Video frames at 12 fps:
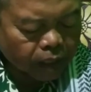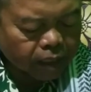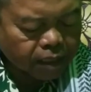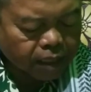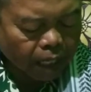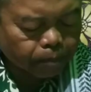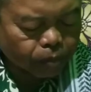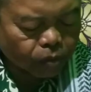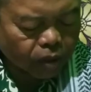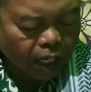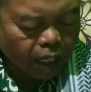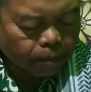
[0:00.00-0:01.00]

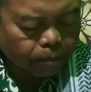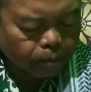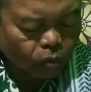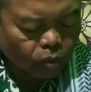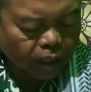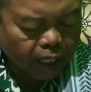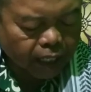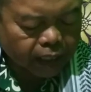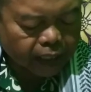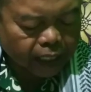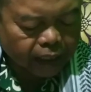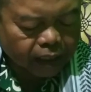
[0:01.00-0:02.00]
Sapulah muka
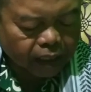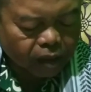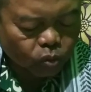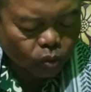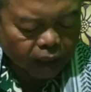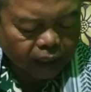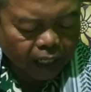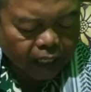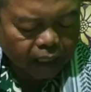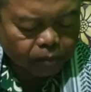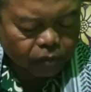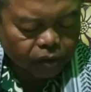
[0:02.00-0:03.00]
dan kedua
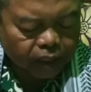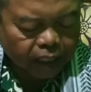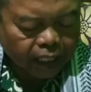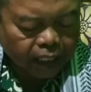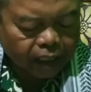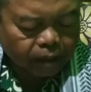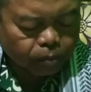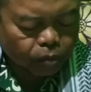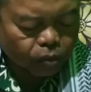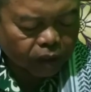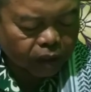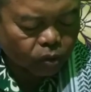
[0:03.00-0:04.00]
tanganmu dengan
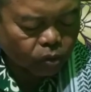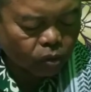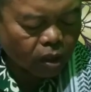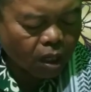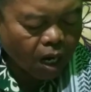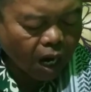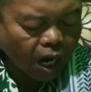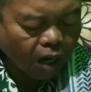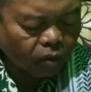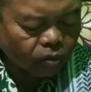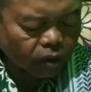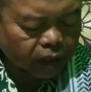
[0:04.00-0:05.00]
debu itu
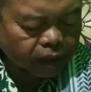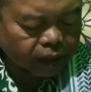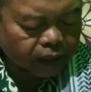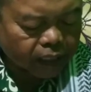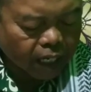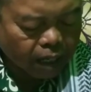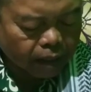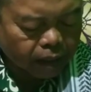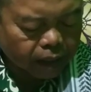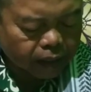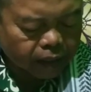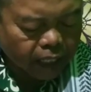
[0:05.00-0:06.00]
Allah tidak
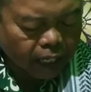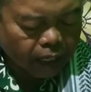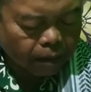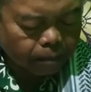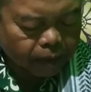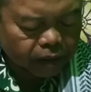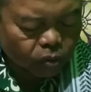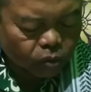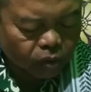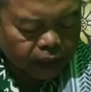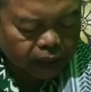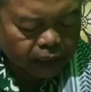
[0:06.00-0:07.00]
hendak
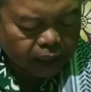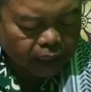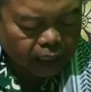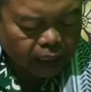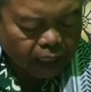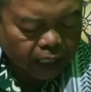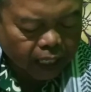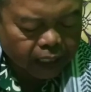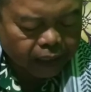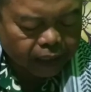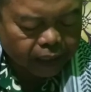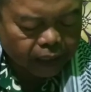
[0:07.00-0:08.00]

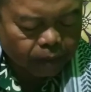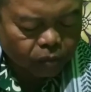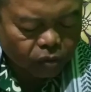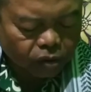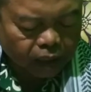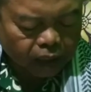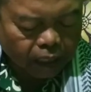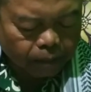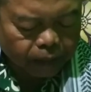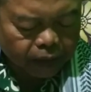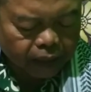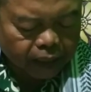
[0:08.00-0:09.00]
menyulitkan dirimu
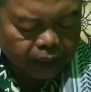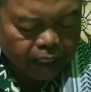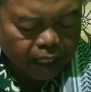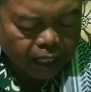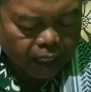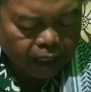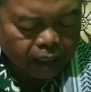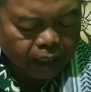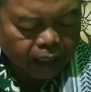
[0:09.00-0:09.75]
tetapi dia